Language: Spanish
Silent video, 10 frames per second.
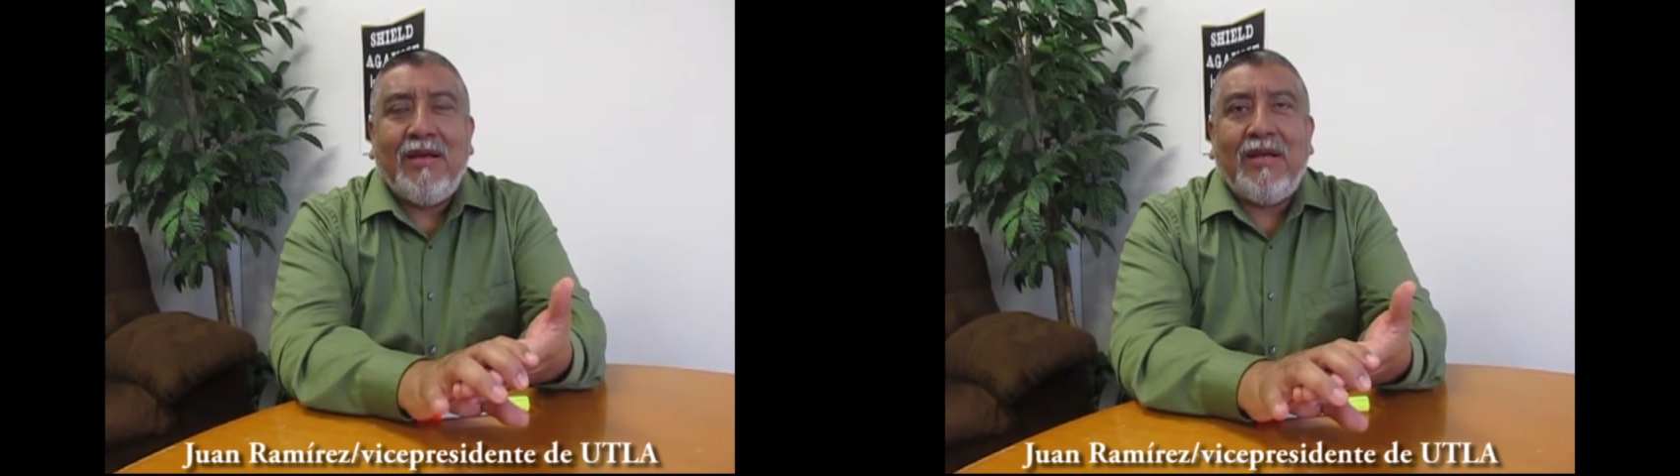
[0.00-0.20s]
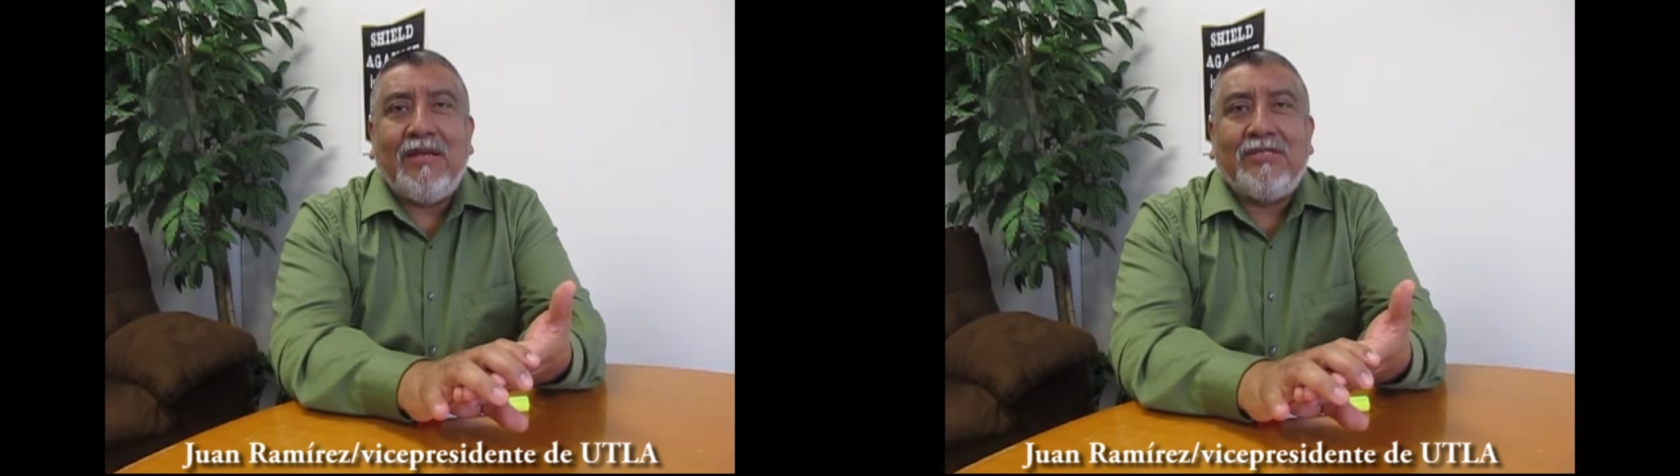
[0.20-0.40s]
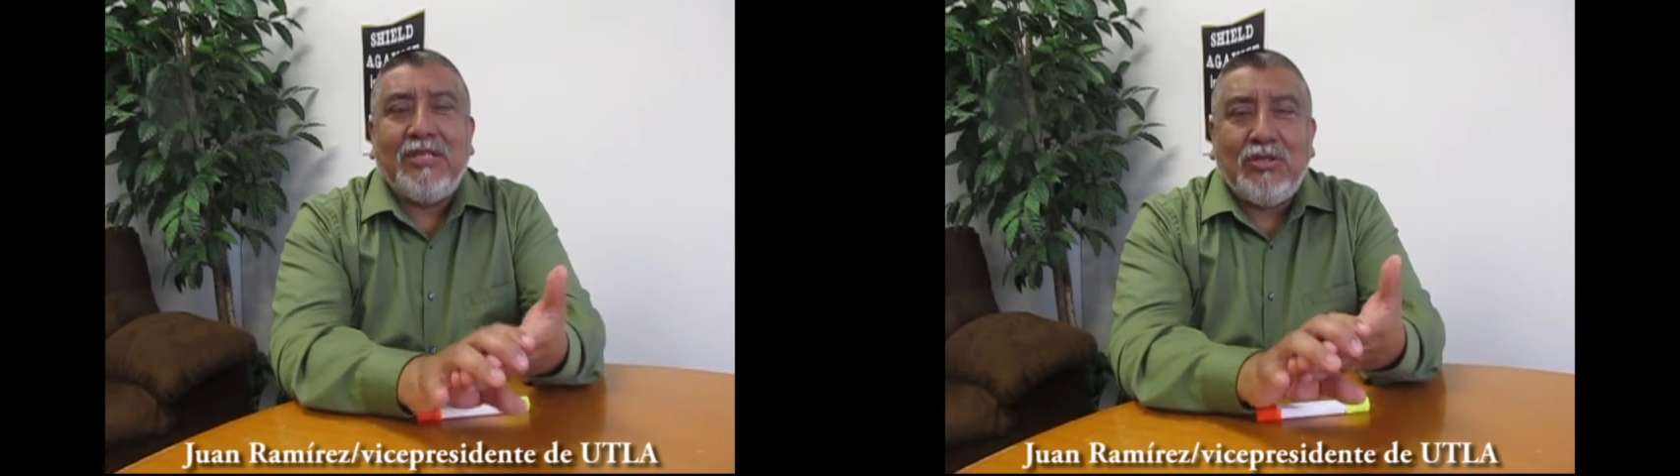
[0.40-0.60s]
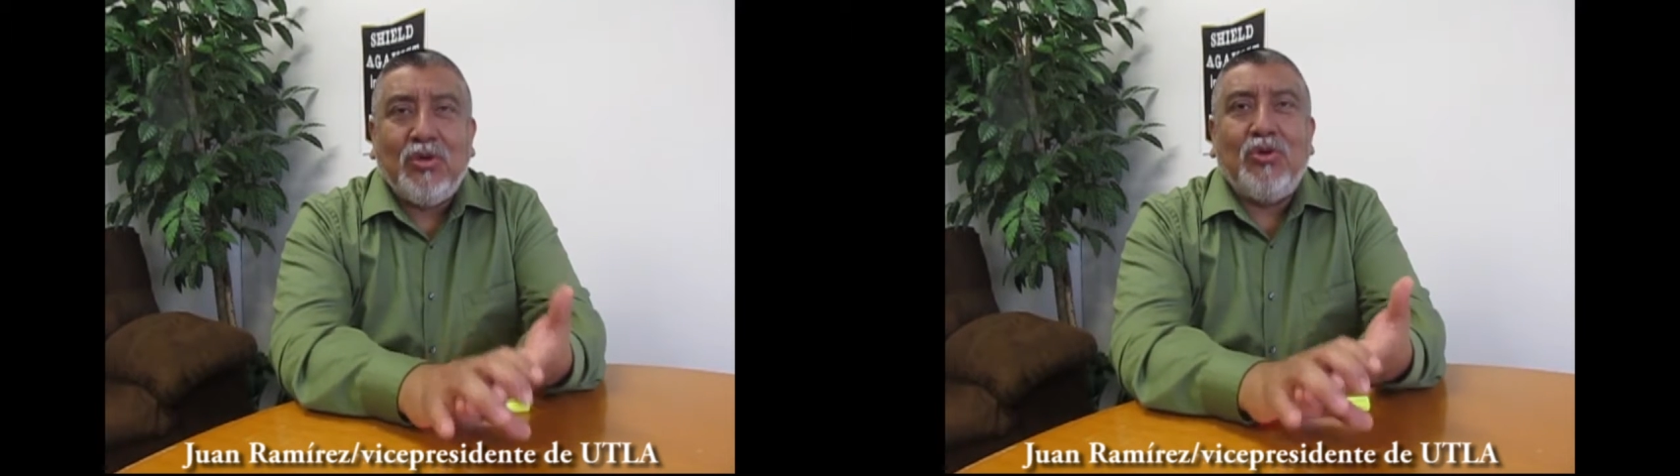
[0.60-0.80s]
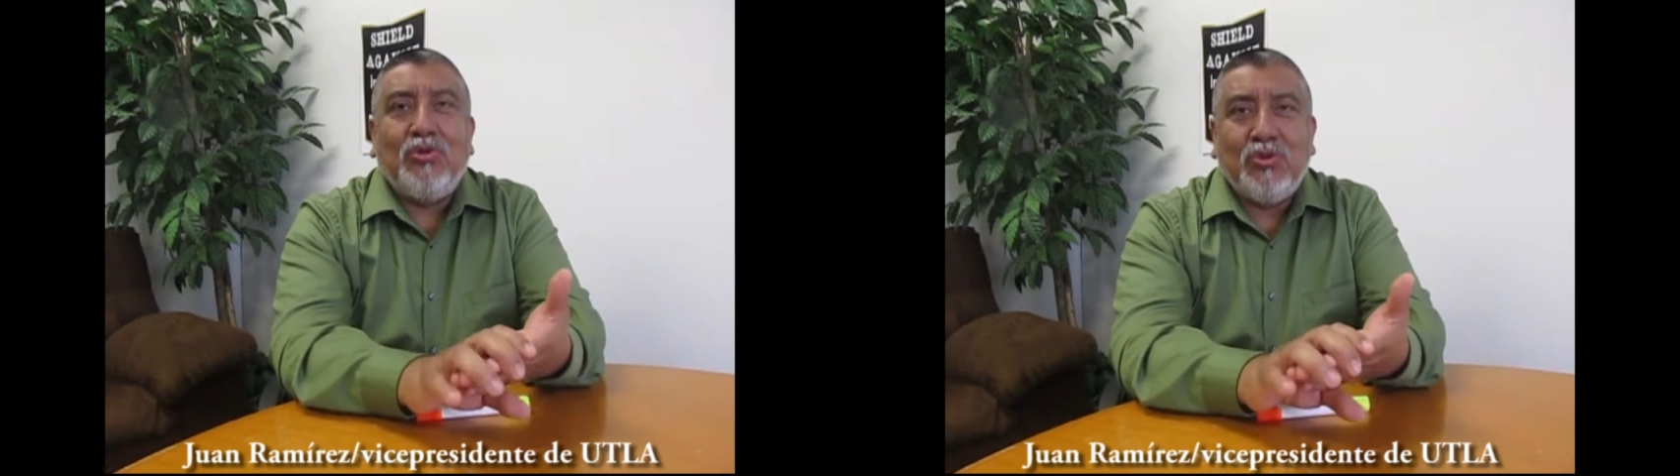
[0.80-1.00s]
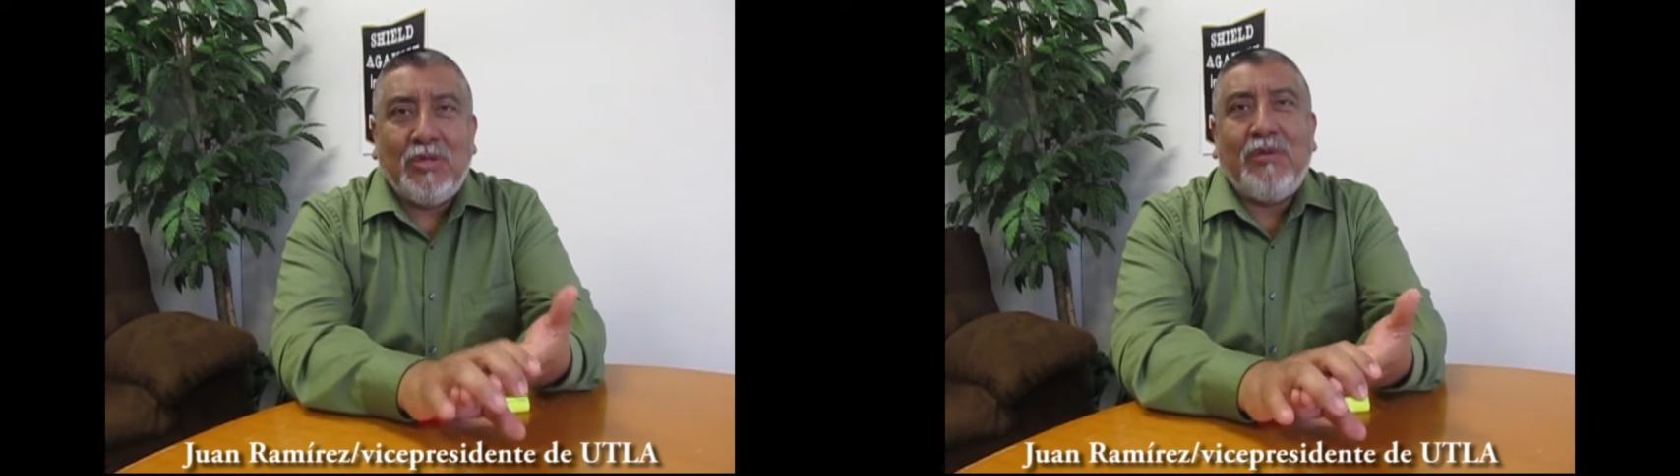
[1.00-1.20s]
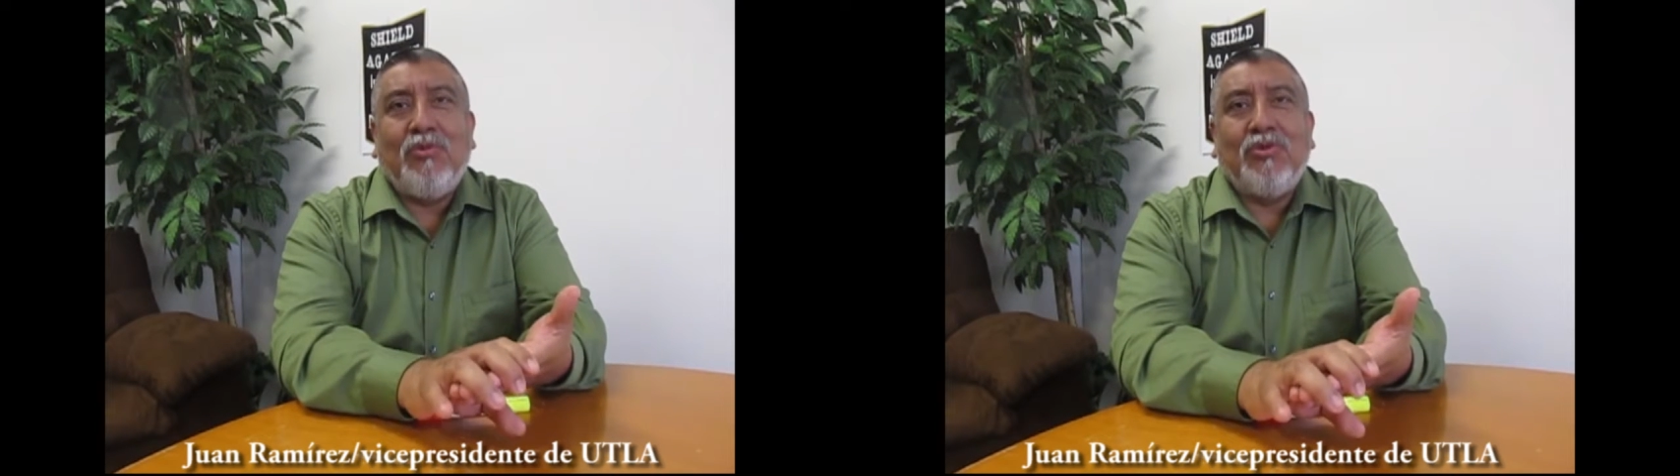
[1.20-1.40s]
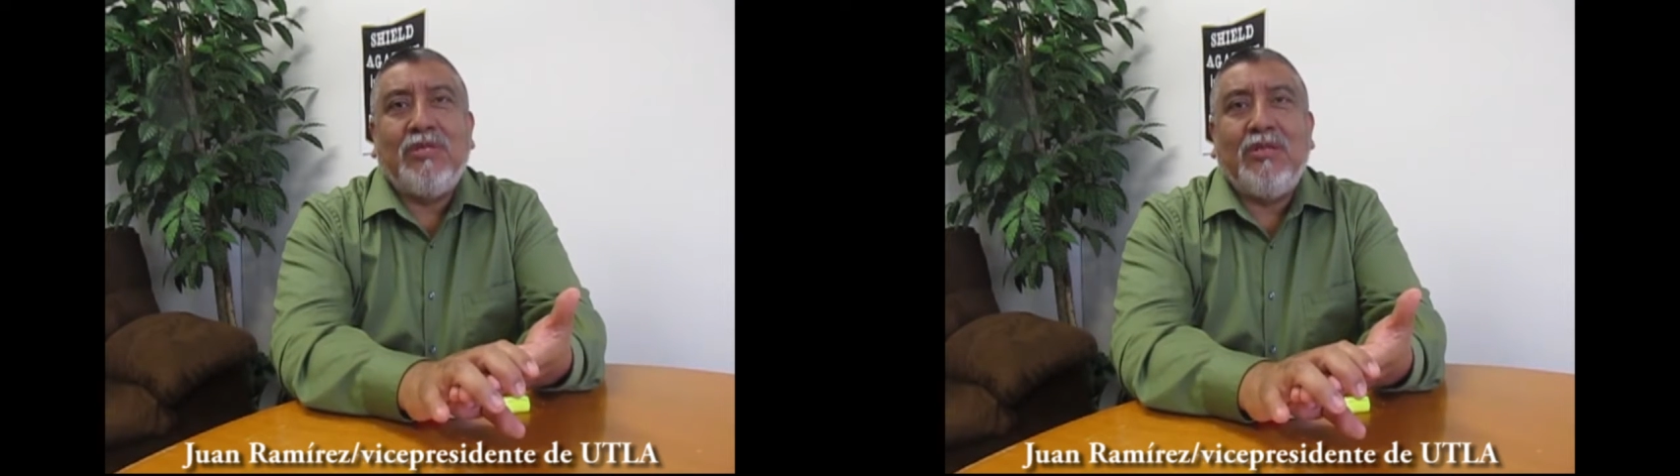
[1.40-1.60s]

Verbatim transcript: eh, si no nos unimos.